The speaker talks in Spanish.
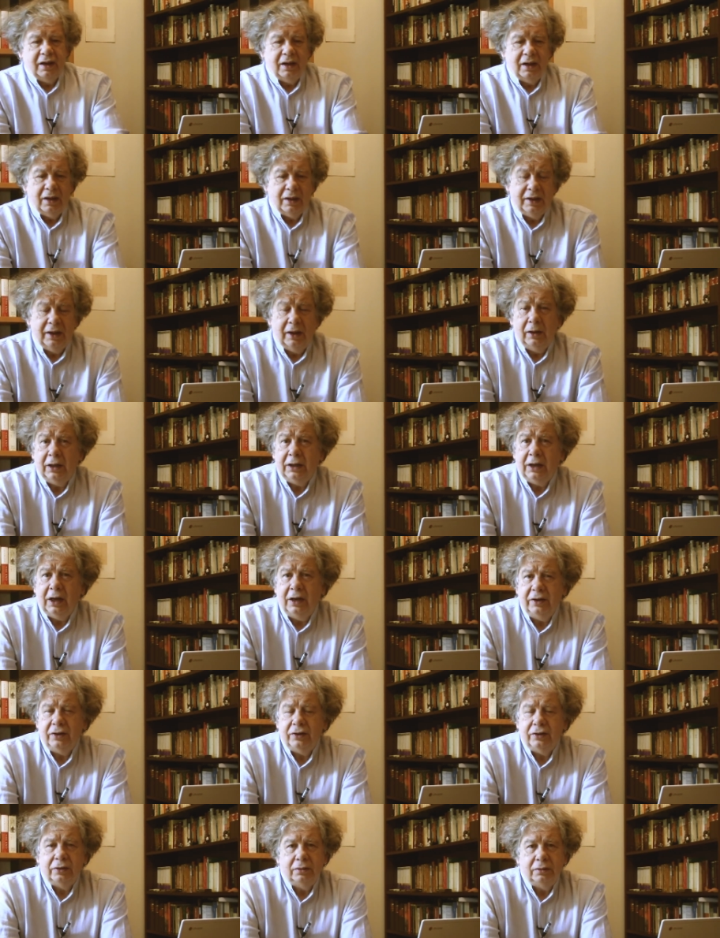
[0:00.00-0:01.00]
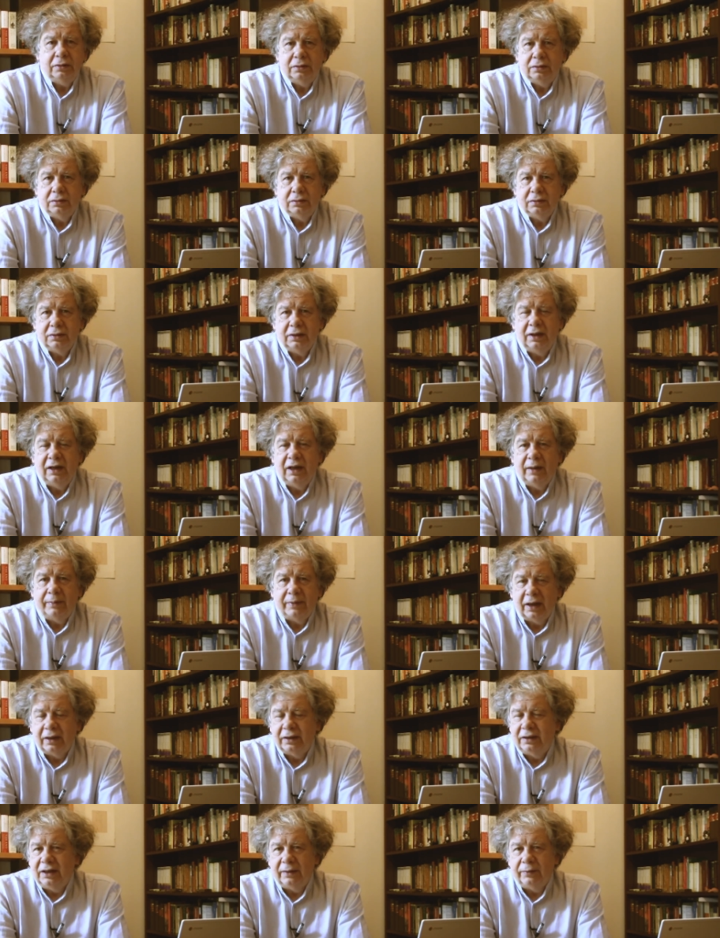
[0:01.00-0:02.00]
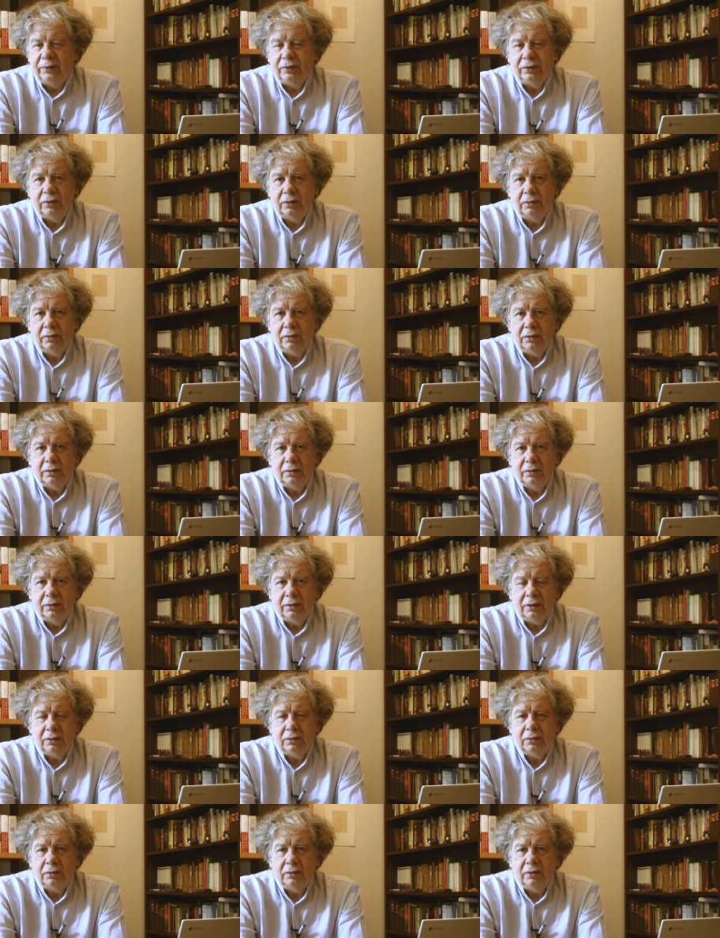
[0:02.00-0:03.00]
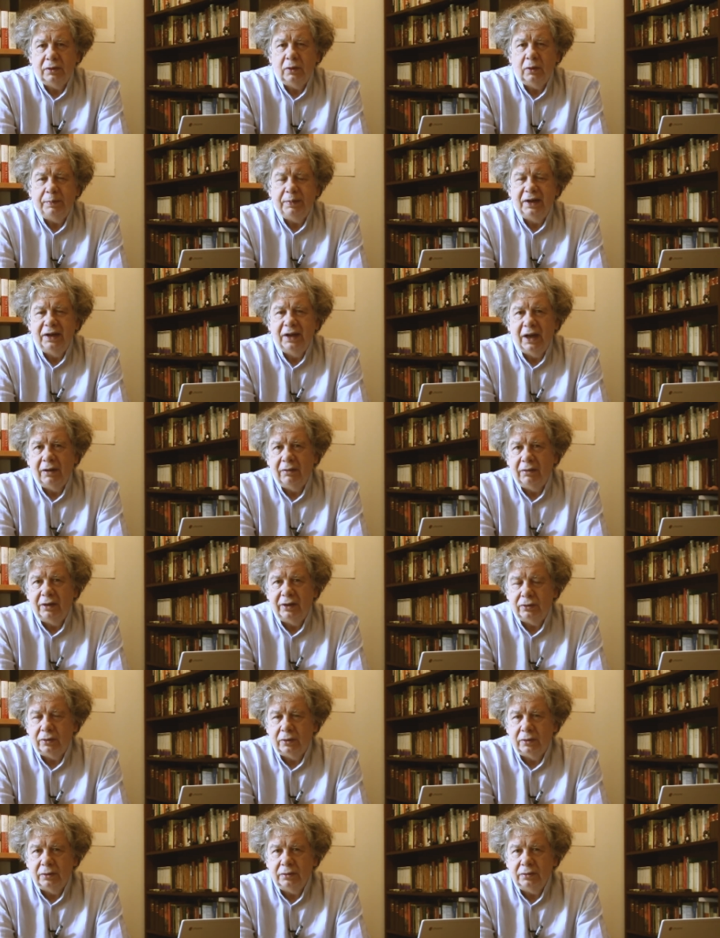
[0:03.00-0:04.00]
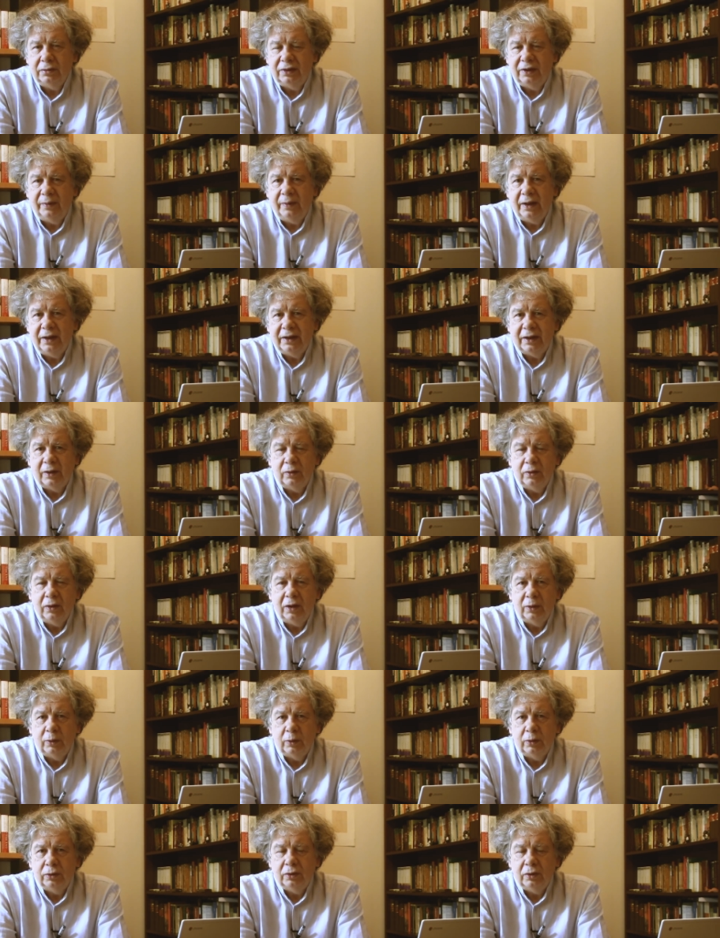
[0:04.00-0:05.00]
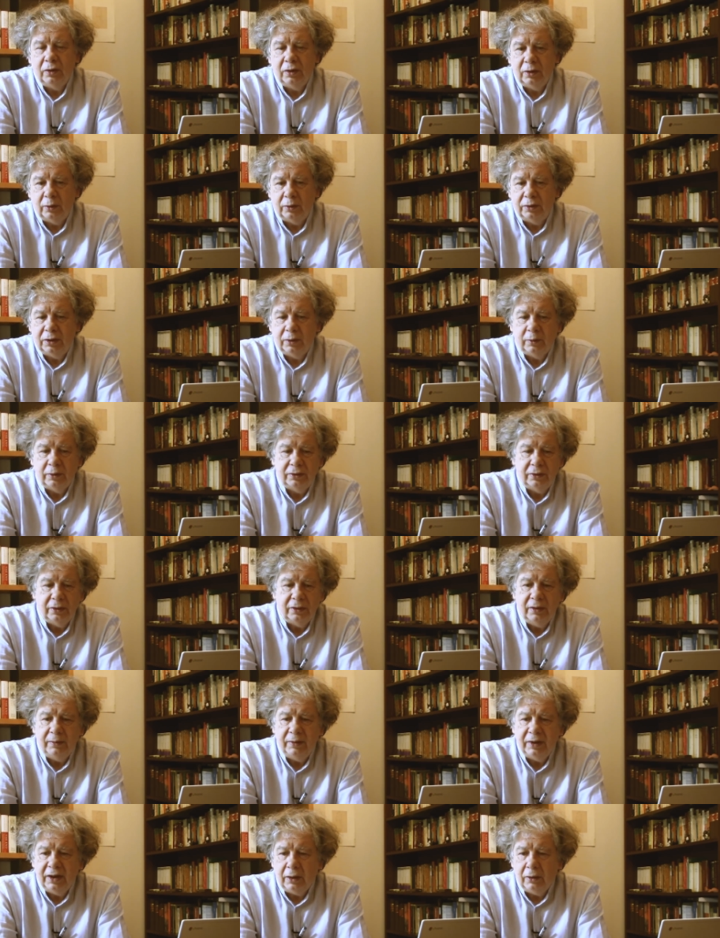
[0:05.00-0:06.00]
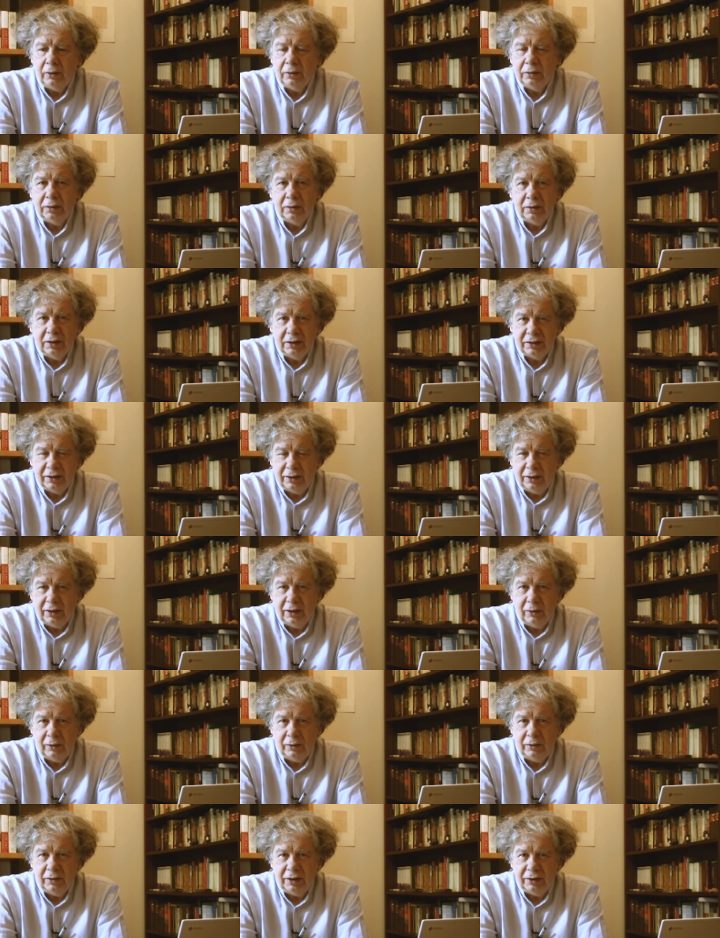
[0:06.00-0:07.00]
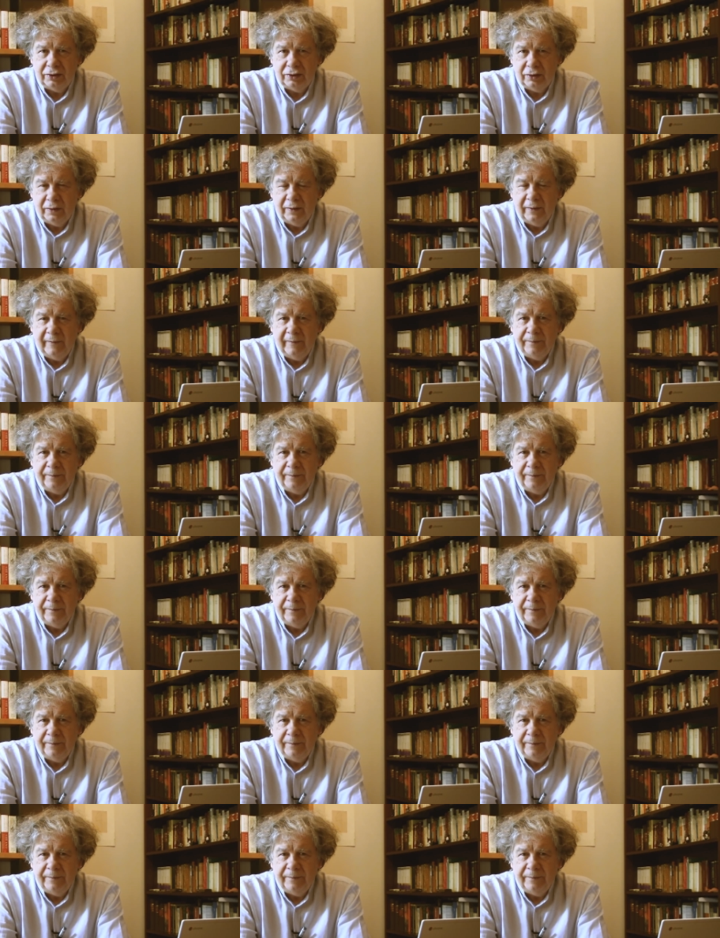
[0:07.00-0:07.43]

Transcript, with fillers: ¿Qué es lo que han hecho en la práctica, porque esto no, esto no es opinable, esto no es un tema de que a uno le guste o no le guste, es cuestión de mirar los, hechos.